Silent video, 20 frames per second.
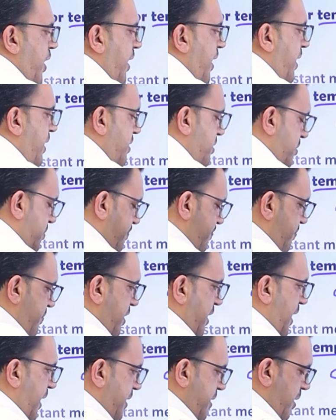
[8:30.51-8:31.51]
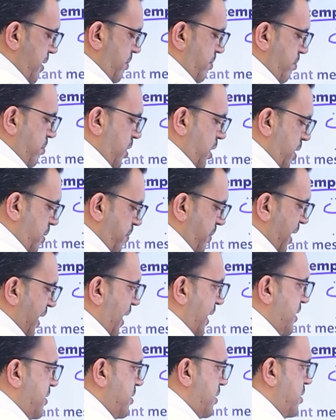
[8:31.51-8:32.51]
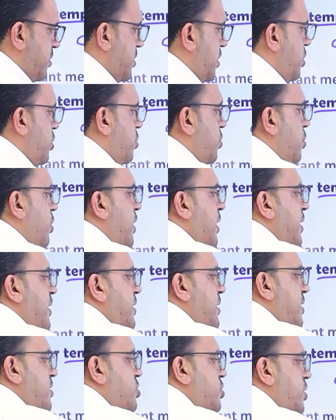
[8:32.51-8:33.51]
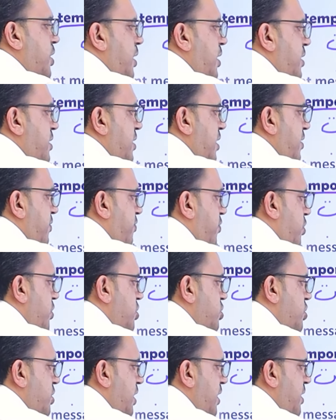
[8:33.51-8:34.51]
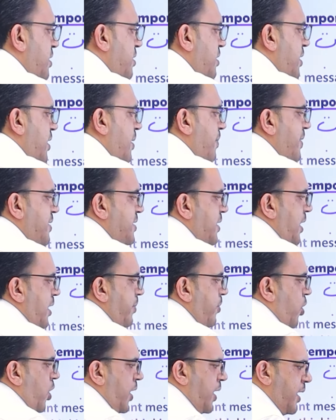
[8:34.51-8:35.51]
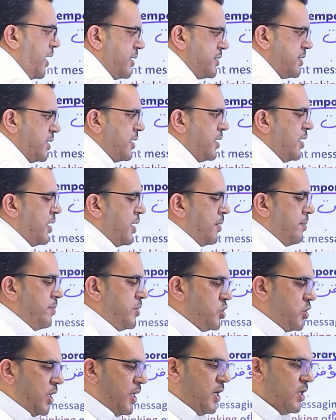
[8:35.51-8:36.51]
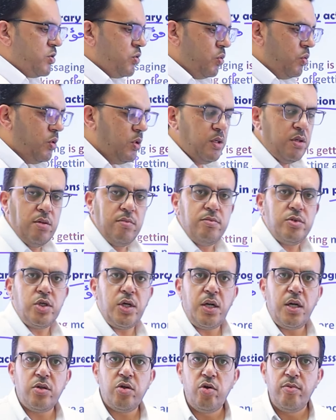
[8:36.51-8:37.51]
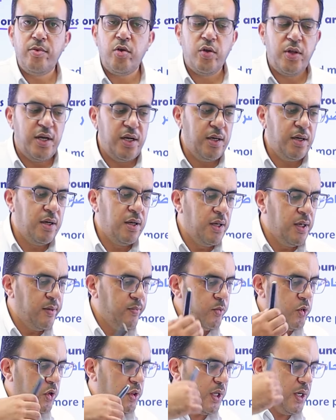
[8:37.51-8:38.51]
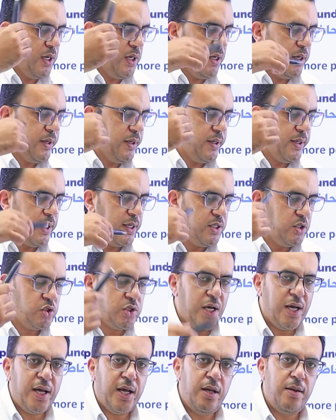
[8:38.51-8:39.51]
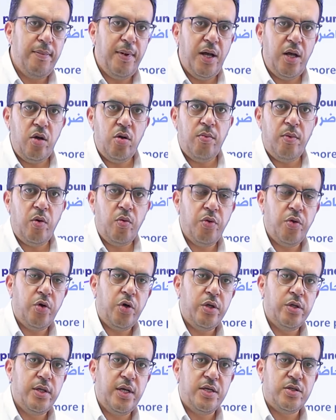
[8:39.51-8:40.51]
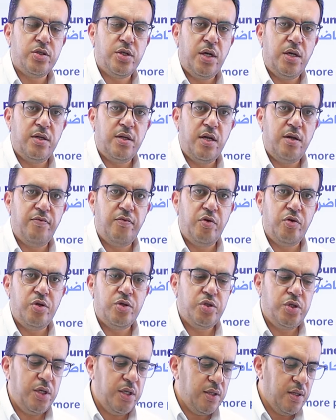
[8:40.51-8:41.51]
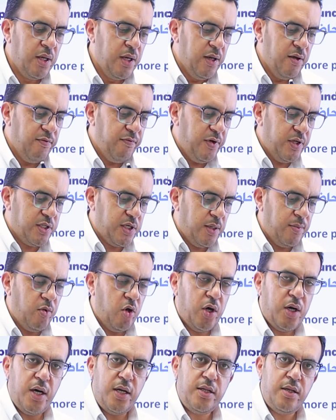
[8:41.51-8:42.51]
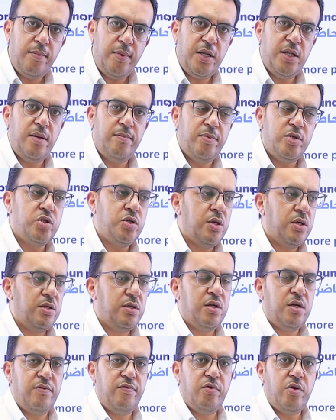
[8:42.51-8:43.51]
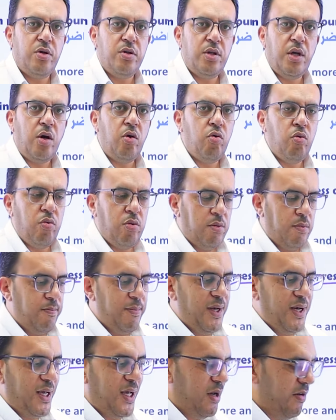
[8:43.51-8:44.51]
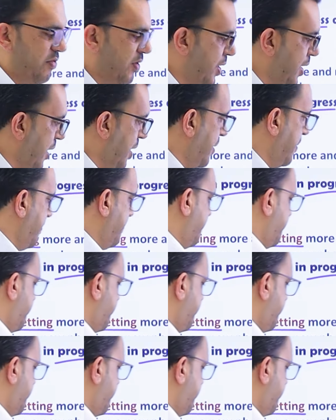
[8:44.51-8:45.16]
قاعد يعني بخطط انه يشتري تليفون جديد هي مساله مؤقته مش على طول مش على طول بيظل بيظل يعني شاغل باله موضوع اني اشتري تليفون جديد فتره مؤقته بعدين بيشتري التليفون او بلغي الفكره